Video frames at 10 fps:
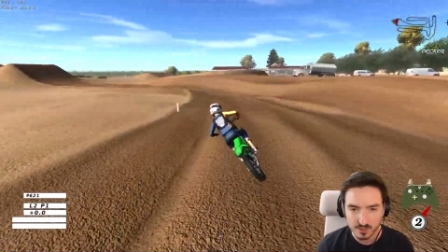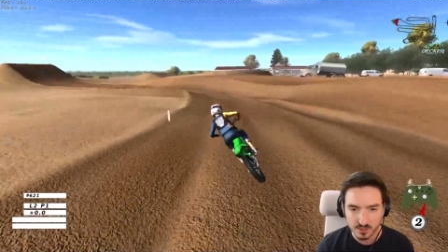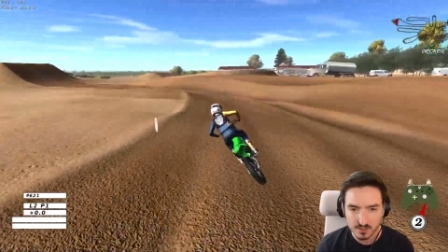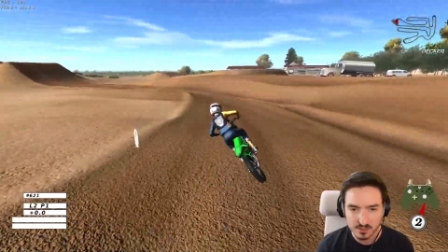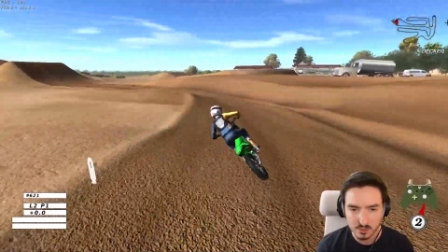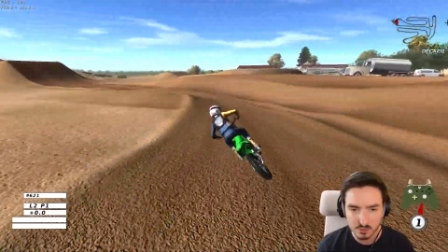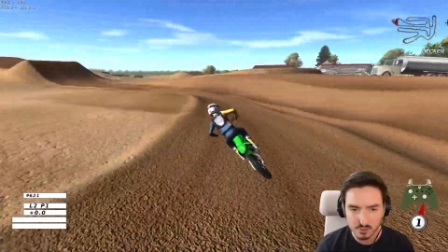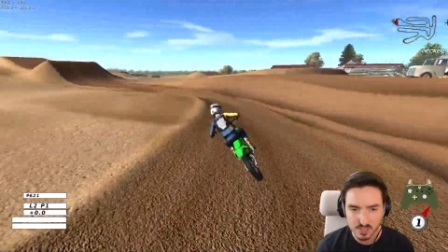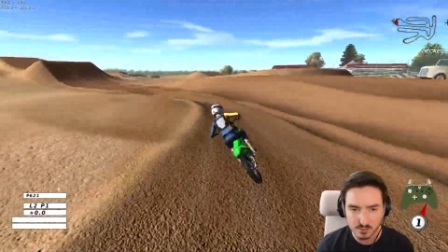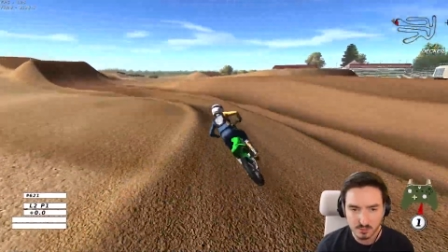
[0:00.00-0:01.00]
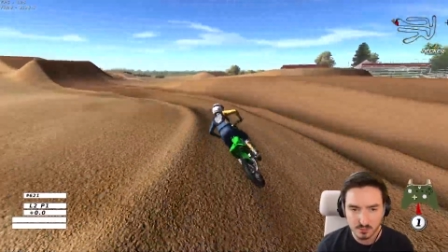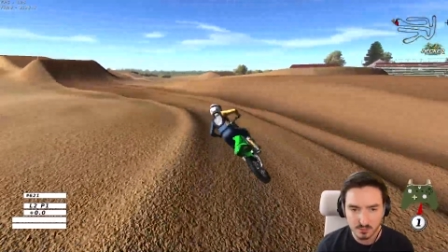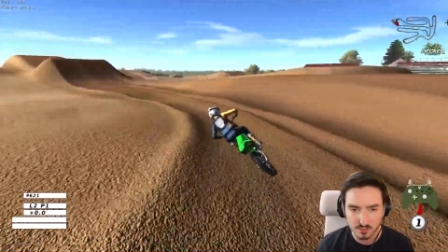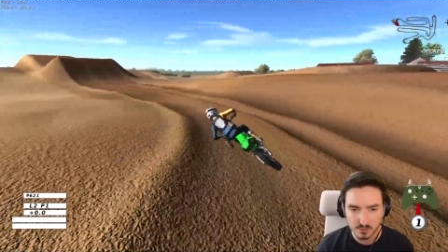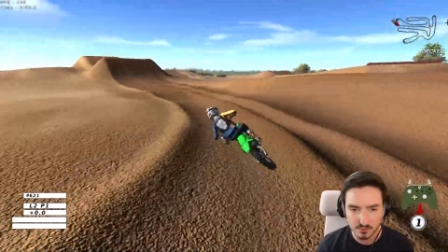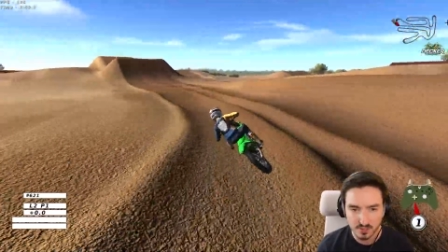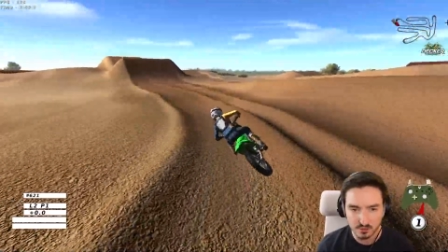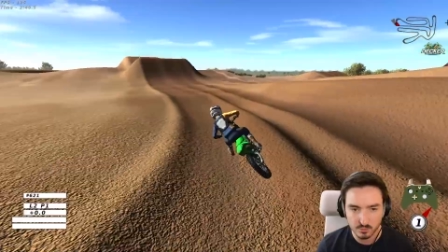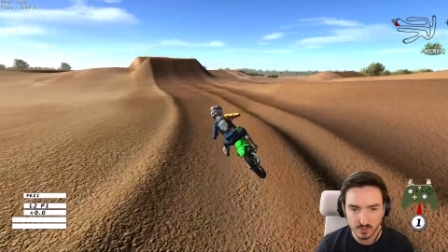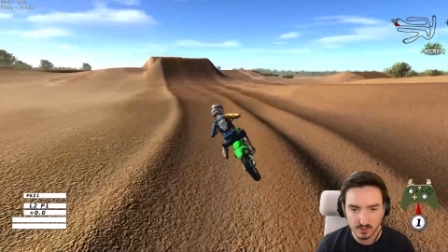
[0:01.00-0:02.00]
Et c'est genre de chose qui peut faire
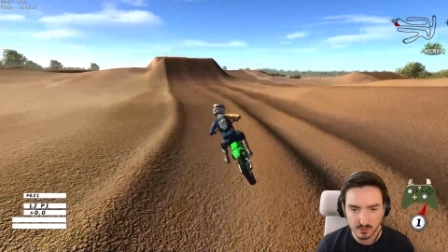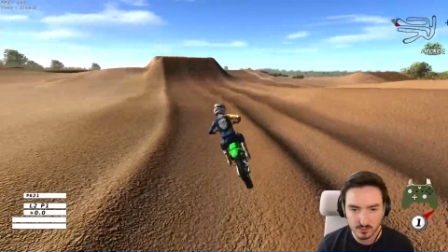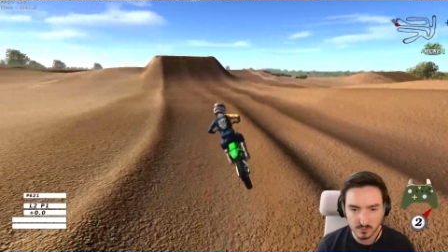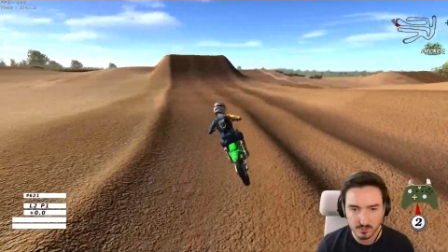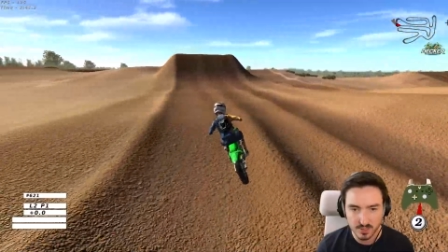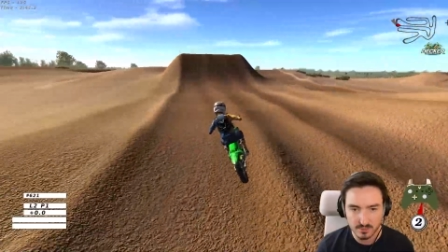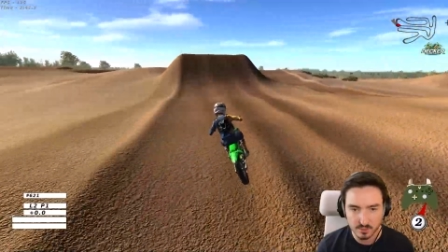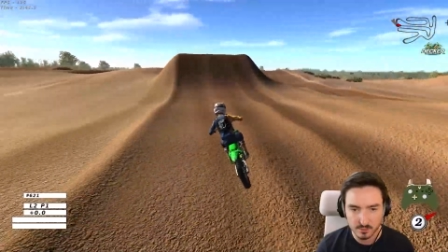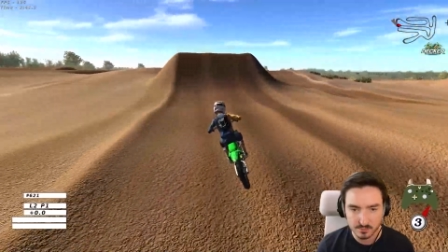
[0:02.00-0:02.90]
tomber bêtement.